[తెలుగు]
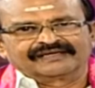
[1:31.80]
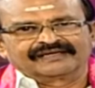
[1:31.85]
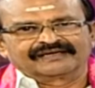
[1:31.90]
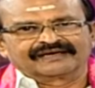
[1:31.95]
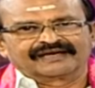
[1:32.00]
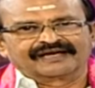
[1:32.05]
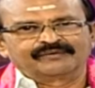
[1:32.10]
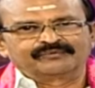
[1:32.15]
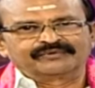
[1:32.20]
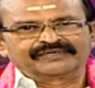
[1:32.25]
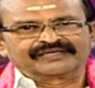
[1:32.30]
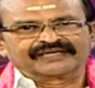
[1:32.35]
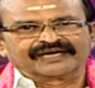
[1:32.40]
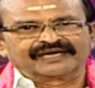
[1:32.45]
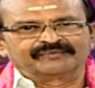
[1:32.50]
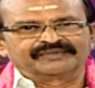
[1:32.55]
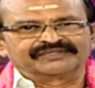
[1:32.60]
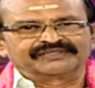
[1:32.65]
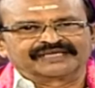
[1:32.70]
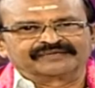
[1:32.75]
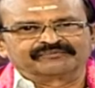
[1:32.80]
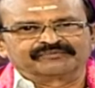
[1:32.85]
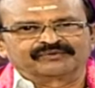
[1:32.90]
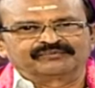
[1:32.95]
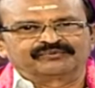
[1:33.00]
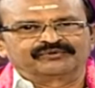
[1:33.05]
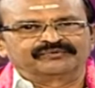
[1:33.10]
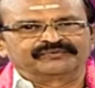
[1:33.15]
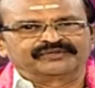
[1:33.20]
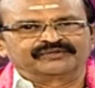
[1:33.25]
రాముడి
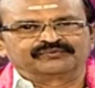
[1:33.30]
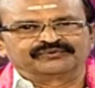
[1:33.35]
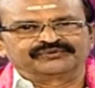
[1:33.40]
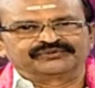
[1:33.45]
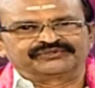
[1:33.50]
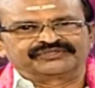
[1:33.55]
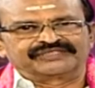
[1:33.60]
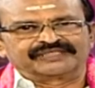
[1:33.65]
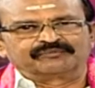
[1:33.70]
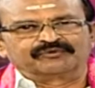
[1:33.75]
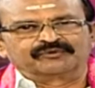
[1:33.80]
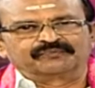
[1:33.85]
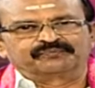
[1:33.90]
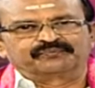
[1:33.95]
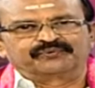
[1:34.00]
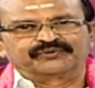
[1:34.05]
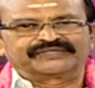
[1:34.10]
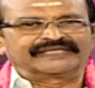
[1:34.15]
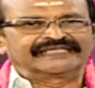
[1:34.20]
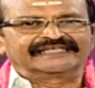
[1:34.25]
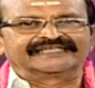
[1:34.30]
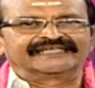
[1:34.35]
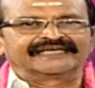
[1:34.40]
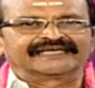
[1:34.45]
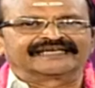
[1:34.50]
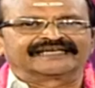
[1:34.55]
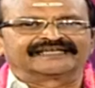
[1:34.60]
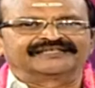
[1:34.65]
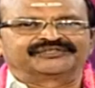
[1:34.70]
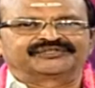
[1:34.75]
రామజన్మభూమి ఉద్యమం పుట్టిన
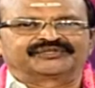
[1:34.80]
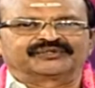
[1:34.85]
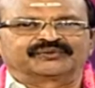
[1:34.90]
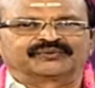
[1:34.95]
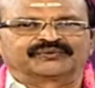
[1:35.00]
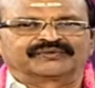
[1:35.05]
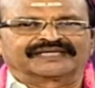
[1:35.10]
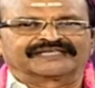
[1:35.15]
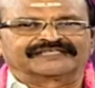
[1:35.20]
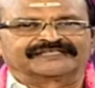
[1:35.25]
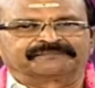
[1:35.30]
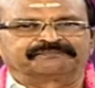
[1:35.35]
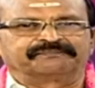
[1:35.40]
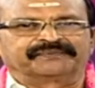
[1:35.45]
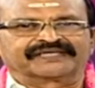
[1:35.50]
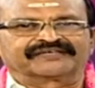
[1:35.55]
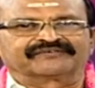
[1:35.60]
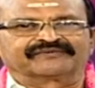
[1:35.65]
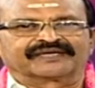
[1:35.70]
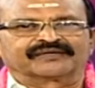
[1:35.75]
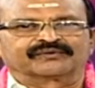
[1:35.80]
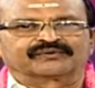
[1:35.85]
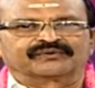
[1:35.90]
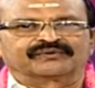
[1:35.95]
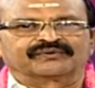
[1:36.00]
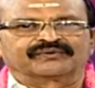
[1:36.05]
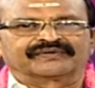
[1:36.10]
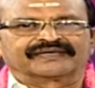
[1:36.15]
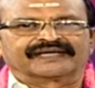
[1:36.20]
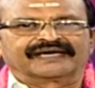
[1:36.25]
దగ్గర నుంచి కూడా ఇప్పటి వరకు
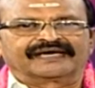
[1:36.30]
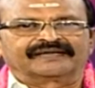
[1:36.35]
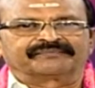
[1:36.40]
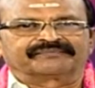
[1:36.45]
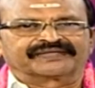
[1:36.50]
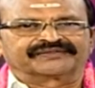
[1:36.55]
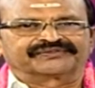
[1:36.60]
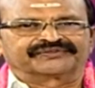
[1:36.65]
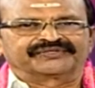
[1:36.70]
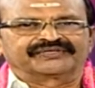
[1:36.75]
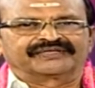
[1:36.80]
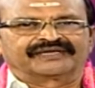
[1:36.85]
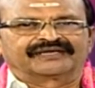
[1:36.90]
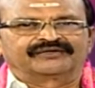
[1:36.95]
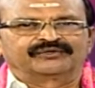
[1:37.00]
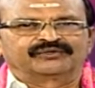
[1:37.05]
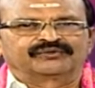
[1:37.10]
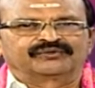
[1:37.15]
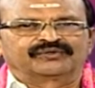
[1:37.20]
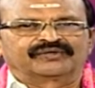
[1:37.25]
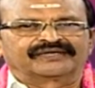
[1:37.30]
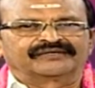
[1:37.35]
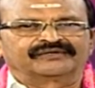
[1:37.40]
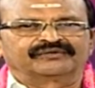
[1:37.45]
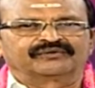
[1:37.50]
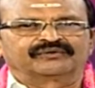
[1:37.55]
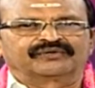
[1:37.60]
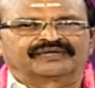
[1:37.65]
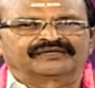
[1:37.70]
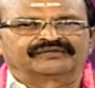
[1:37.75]
కూడా ప్రతి అడుగు
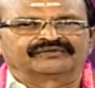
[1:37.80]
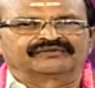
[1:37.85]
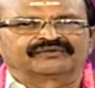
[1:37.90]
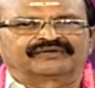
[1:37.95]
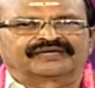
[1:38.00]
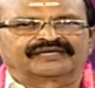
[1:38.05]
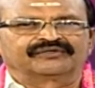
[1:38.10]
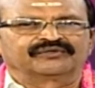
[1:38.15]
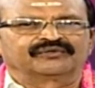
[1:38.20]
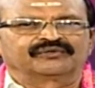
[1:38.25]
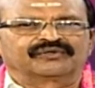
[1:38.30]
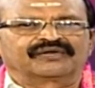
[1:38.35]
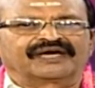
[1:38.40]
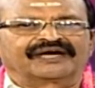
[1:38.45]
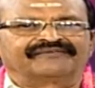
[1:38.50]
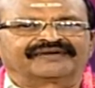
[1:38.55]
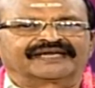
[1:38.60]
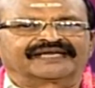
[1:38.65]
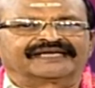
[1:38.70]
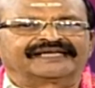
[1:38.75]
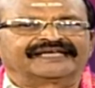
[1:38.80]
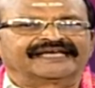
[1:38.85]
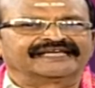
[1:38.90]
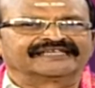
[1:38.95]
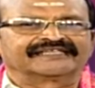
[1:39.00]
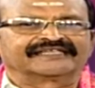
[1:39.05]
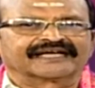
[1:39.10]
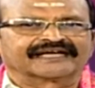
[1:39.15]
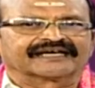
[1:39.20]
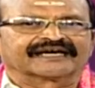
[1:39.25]
అడుగు అడుగు అడుగు ఆవిడ
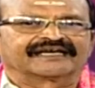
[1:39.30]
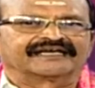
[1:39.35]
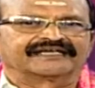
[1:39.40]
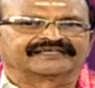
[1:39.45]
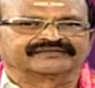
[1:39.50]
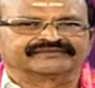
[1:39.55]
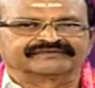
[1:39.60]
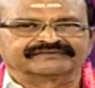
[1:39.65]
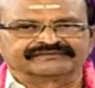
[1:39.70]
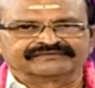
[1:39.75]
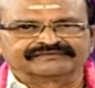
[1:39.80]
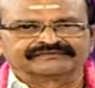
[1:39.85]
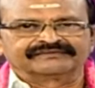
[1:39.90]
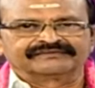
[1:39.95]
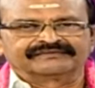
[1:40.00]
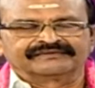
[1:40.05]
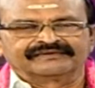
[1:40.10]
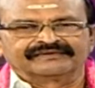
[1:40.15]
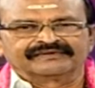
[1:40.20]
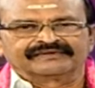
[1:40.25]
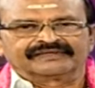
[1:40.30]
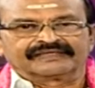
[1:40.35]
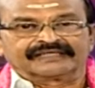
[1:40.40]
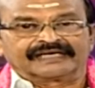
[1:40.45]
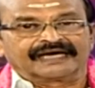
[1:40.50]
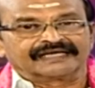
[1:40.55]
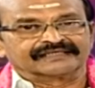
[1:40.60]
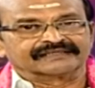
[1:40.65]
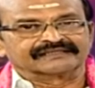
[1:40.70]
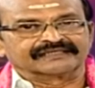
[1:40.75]
లేనిది అక్కడ లేదు
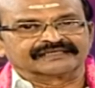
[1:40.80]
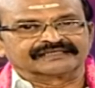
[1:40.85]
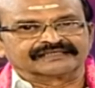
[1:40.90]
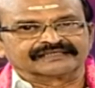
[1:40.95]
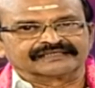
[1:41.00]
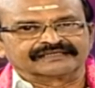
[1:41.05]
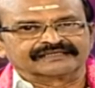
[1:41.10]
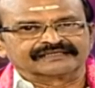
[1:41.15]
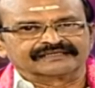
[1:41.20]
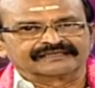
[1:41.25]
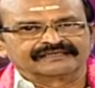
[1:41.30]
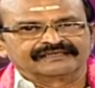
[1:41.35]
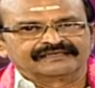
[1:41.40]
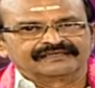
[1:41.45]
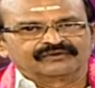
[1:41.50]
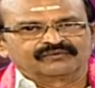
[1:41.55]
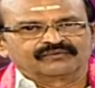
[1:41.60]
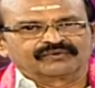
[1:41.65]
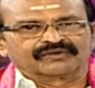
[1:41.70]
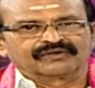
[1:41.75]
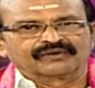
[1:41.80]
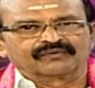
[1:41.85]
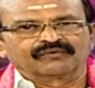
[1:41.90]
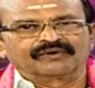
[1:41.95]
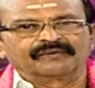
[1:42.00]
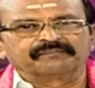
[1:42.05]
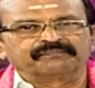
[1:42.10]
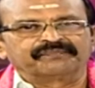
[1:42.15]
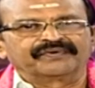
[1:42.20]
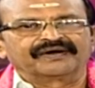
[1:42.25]
అంతటి ఒక
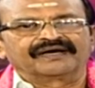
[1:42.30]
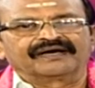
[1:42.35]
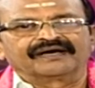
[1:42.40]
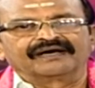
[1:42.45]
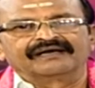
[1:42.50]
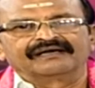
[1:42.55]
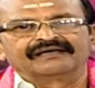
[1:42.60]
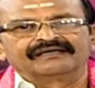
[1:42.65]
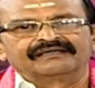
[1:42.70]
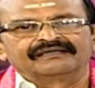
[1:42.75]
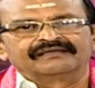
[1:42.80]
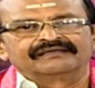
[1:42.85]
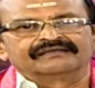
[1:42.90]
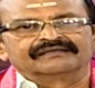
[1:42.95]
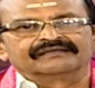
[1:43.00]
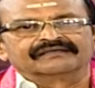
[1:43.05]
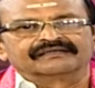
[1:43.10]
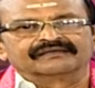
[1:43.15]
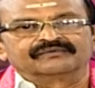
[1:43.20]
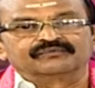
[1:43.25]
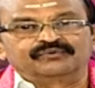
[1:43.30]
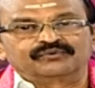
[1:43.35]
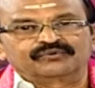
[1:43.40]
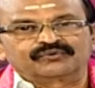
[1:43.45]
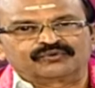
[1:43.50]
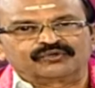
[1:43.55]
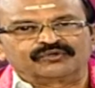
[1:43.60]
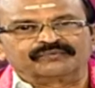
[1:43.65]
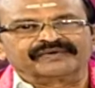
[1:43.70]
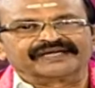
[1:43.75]
గొప్ప
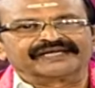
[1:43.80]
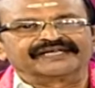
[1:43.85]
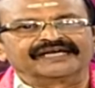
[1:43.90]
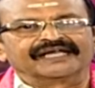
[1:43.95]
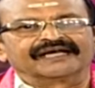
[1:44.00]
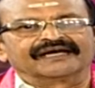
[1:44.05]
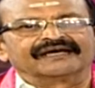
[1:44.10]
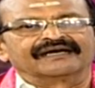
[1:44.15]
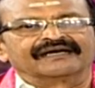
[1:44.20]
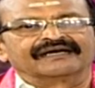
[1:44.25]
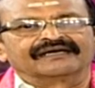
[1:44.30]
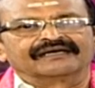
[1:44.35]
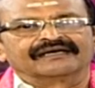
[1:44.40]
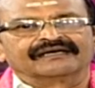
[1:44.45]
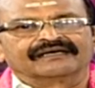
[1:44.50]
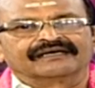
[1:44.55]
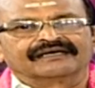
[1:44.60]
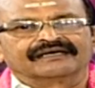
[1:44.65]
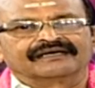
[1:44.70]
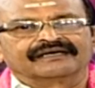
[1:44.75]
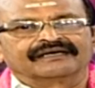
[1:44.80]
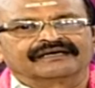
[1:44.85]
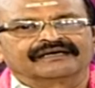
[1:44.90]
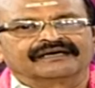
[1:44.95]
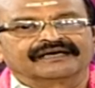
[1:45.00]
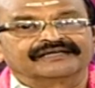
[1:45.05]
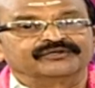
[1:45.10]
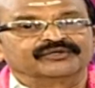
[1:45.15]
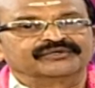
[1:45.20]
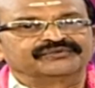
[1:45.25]
ఉక్కు మహిళ
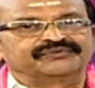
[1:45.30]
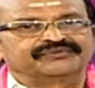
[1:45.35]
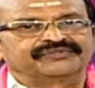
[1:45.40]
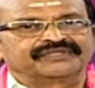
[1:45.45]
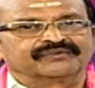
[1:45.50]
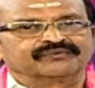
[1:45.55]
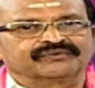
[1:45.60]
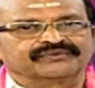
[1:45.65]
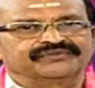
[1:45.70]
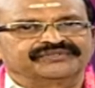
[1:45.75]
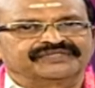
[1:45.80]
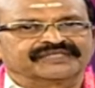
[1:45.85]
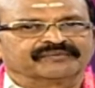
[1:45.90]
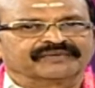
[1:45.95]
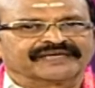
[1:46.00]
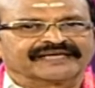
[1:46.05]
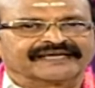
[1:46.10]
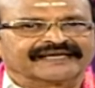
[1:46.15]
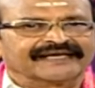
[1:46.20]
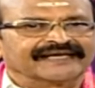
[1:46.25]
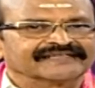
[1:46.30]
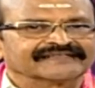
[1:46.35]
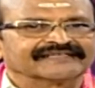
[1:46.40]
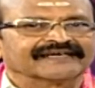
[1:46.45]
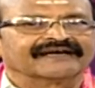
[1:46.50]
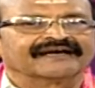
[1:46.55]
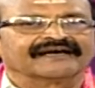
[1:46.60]
అయోధ్య ఉద్యమ నేత